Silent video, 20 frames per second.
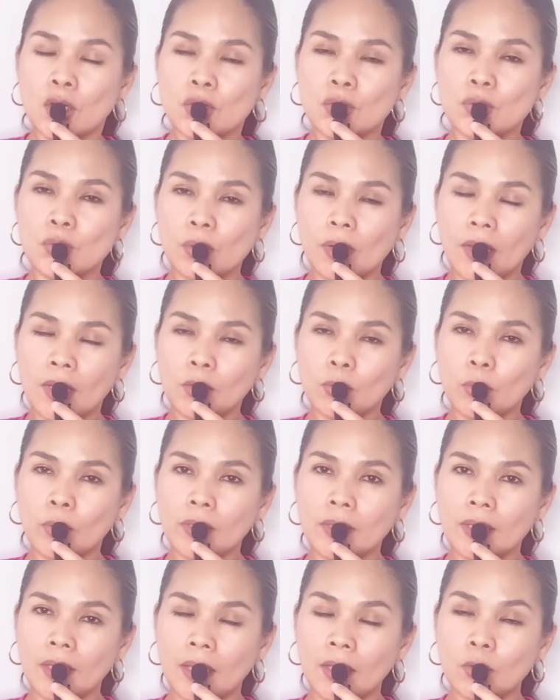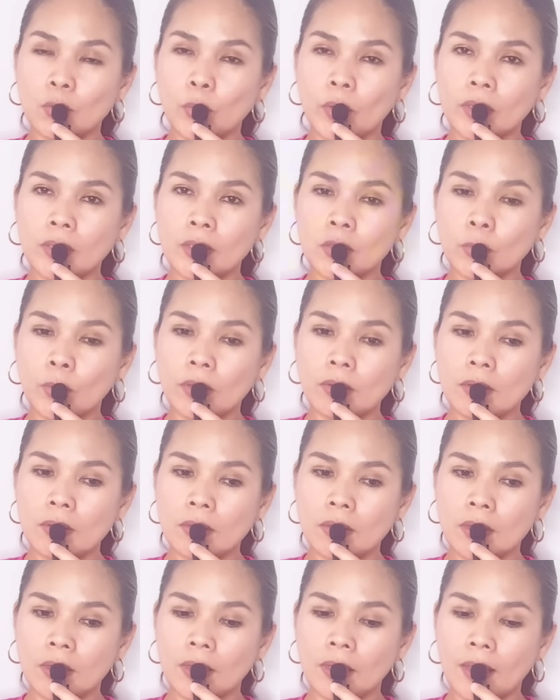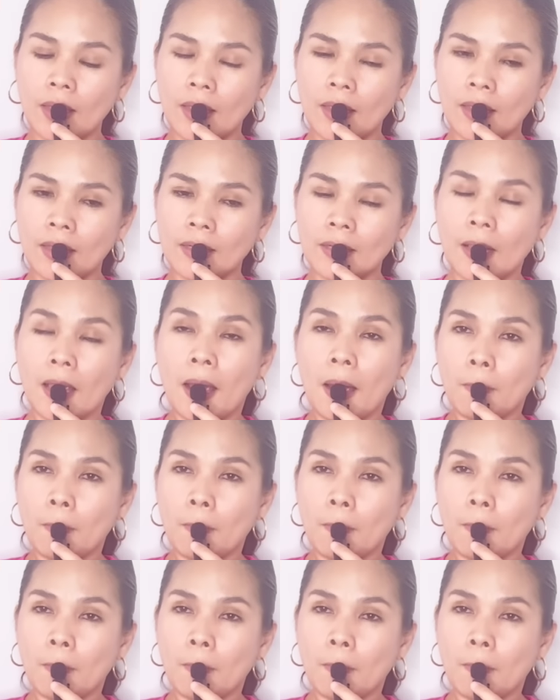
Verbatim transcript: July 28, 2023 and